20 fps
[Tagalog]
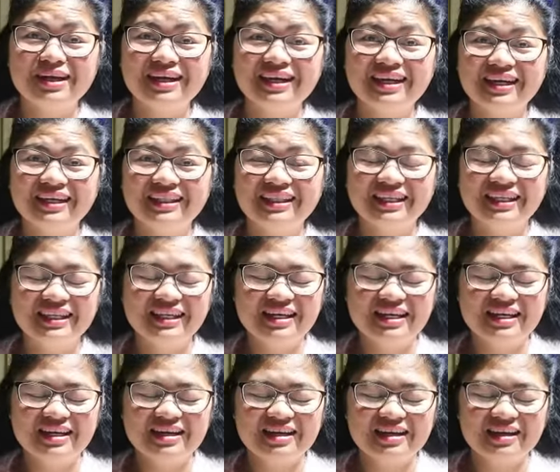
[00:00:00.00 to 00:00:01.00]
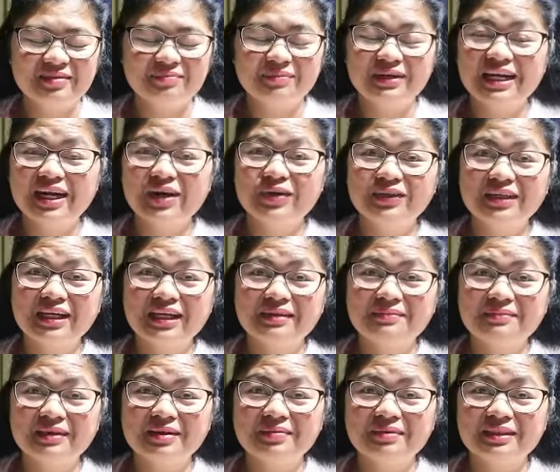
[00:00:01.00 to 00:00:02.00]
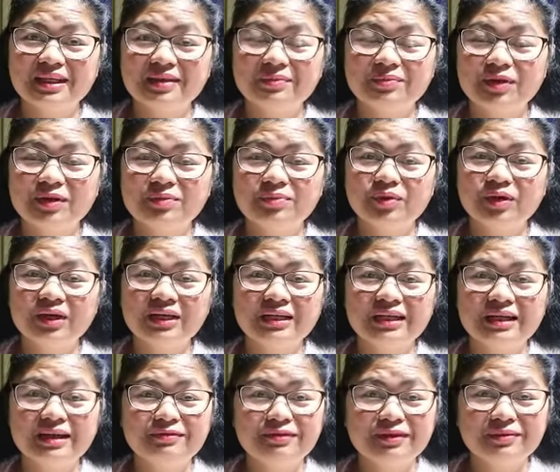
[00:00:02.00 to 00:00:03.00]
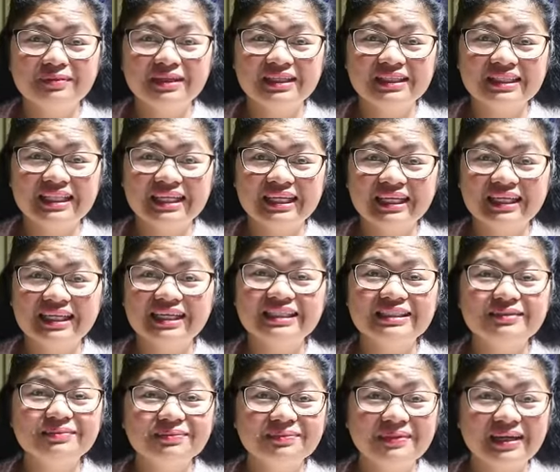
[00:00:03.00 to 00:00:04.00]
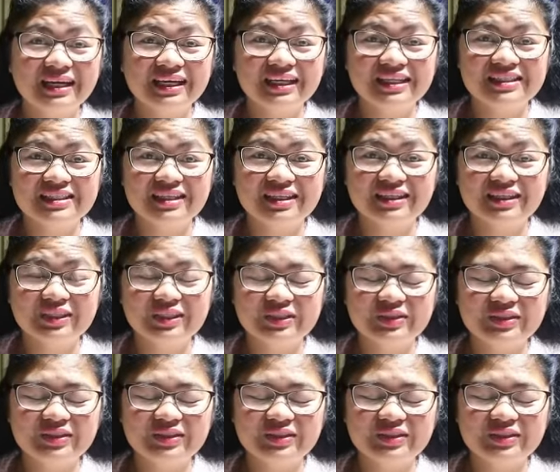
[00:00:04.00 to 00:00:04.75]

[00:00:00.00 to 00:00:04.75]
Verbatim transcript: Bakit? Panahon na para matagpuan mo ang afam na talagang para sa iyo.